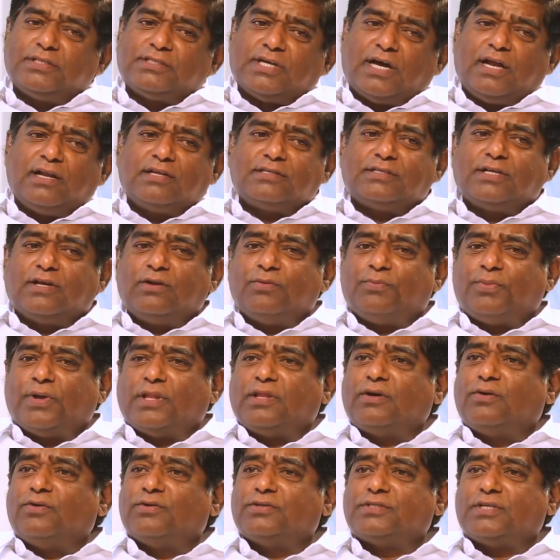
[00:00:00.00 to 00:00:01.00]
మీద చాలాసార్లు
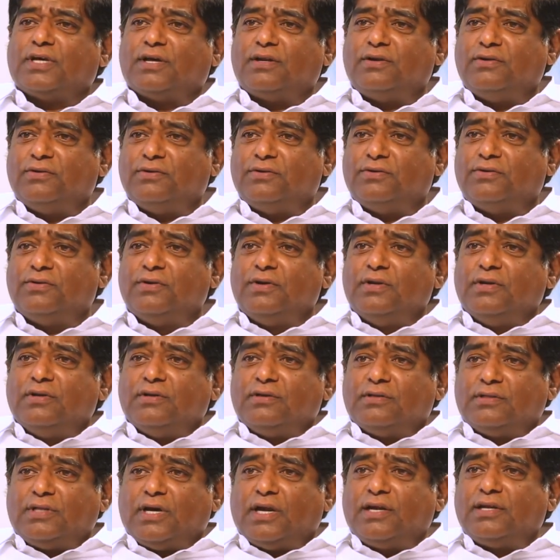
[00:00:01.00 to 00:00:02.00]
పదకొండు సార్లు
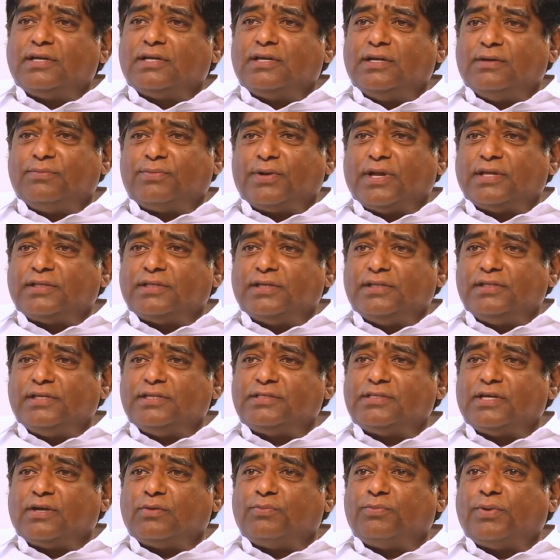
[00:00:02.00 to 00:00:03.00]
దాడికి ప్రయత్నం
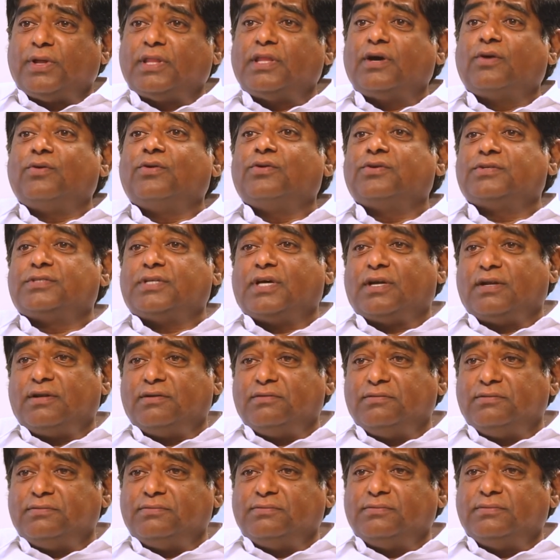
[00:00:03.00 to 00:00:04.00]
చేశారు పదకొండు
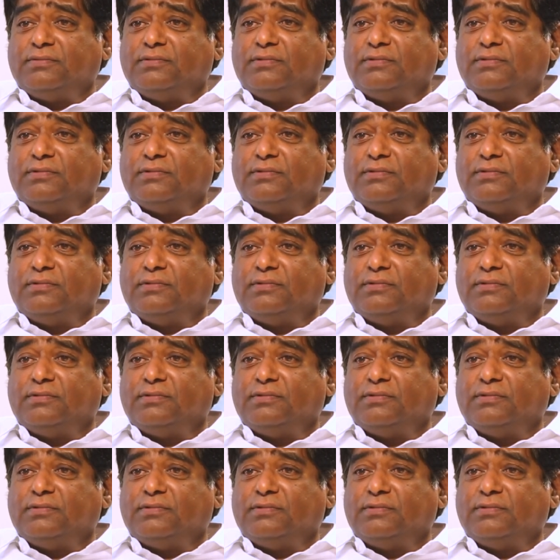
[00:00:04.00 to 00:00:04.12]
సార్లు